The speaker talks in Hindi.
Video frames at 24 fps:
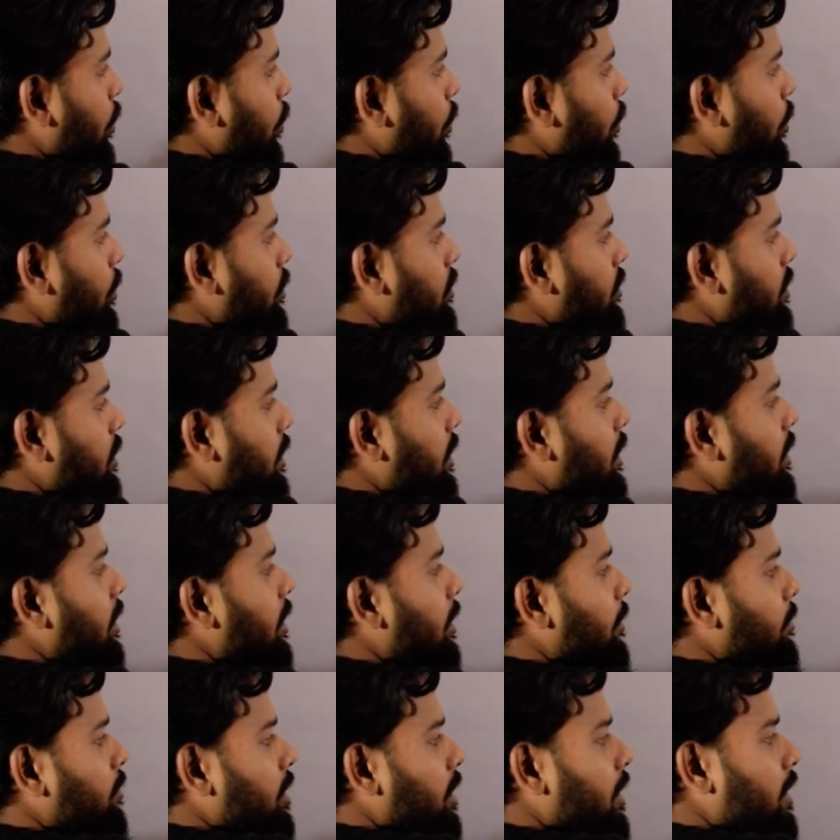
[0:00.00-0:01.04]
और थ्री
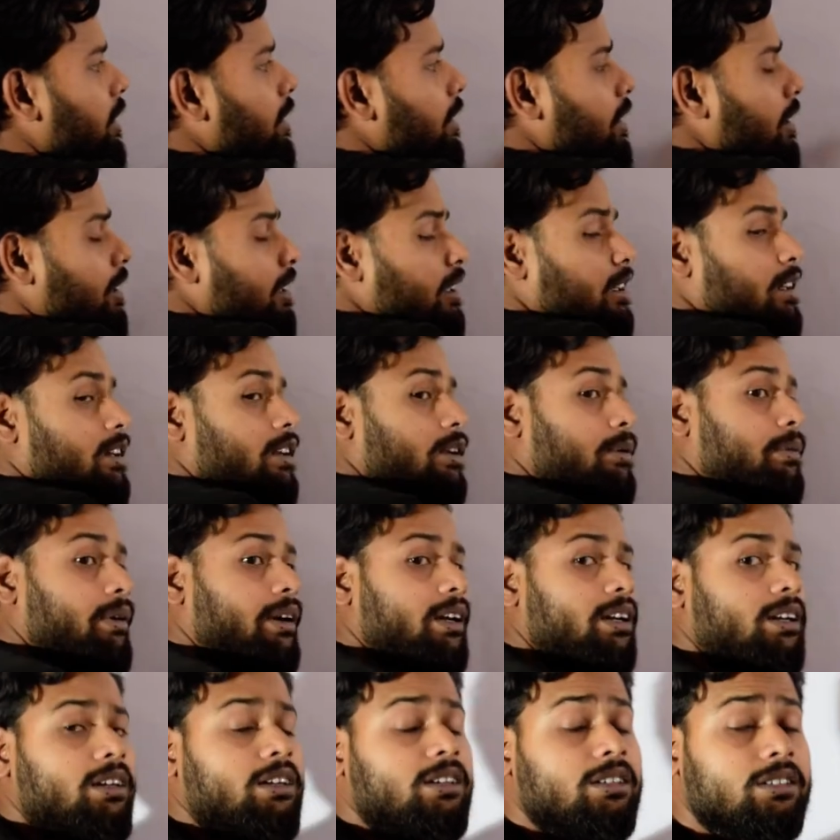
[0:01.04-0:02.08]
का थ्री
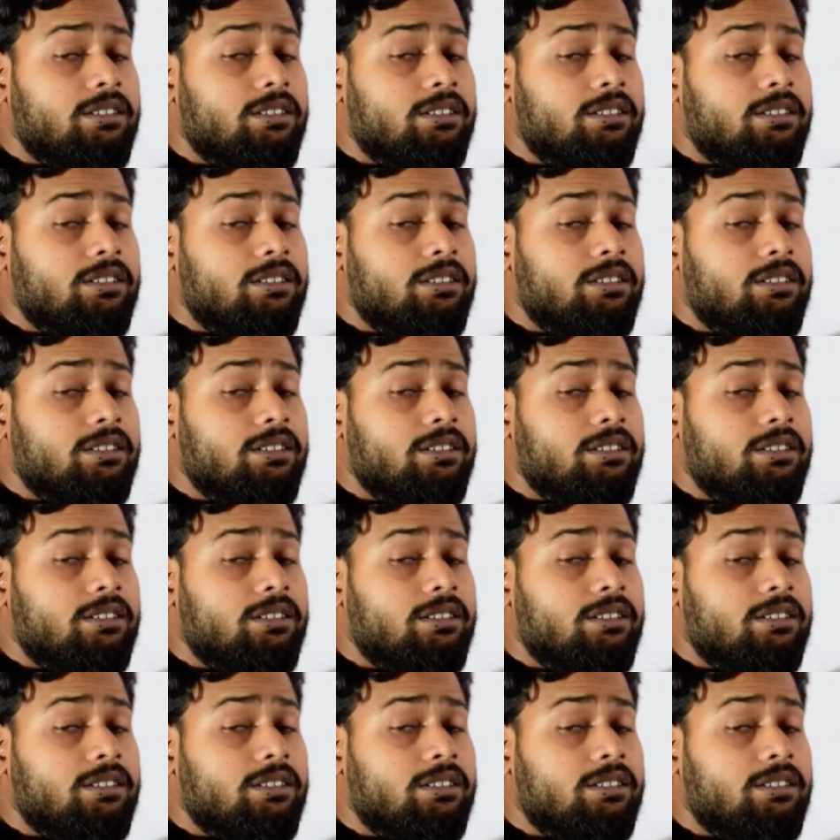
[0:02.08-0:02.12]
डिवाइड